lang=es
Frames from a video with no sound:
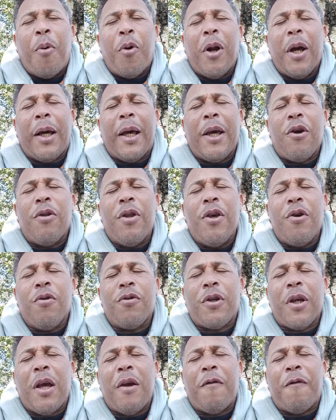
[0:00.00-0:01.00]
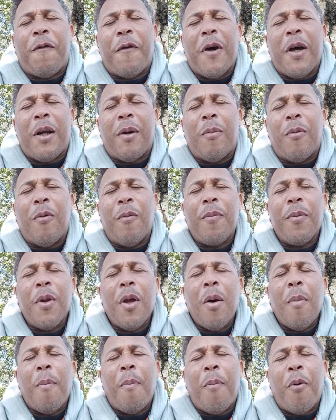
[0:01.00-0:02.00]
por aquellos niños enfermos,
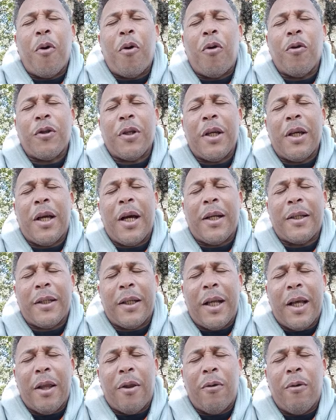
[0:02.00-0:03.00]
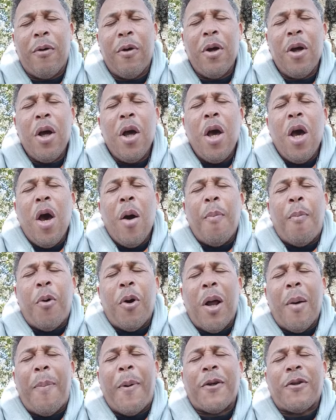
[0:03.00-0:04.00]
por los encarcelados,
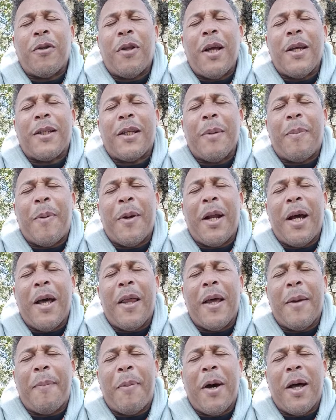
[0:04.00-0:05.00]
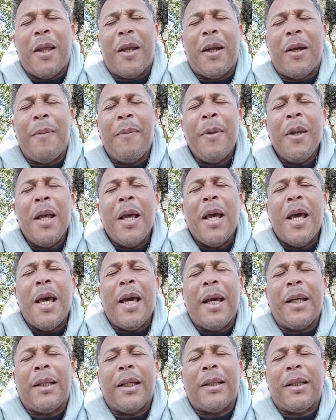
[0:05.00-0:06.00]
por la persona desesperada, Padre,
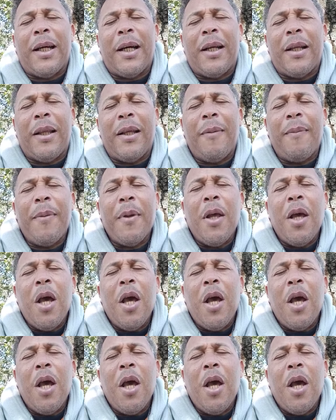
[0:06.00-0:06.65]
en esta tarde.